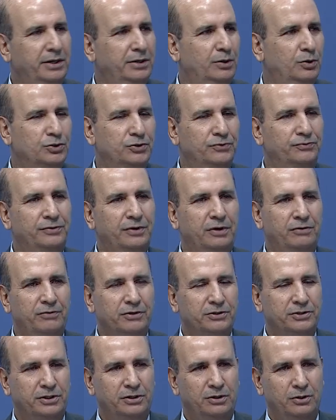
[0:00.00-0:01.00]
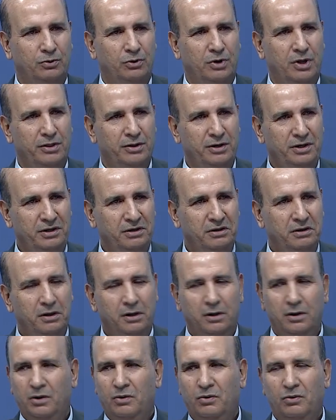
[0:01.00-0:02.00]
احنا شفنا الفشل الواضح
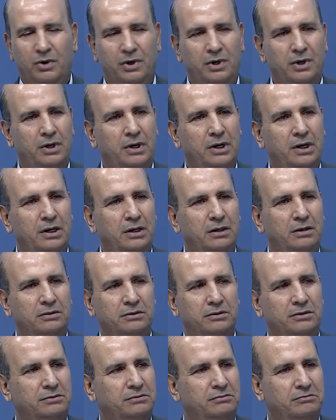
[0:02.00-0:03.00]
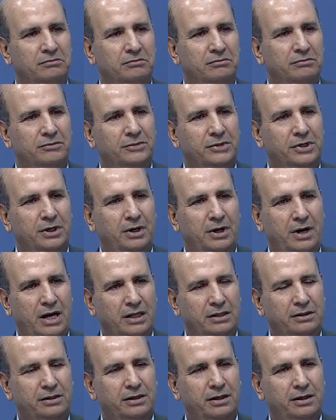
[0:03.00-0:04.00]

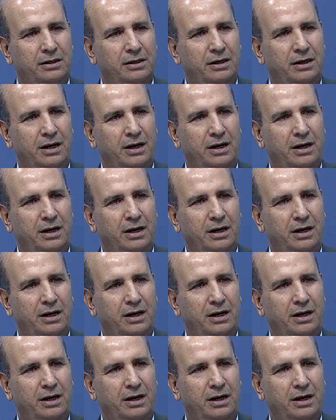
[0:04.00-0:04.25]
وحتى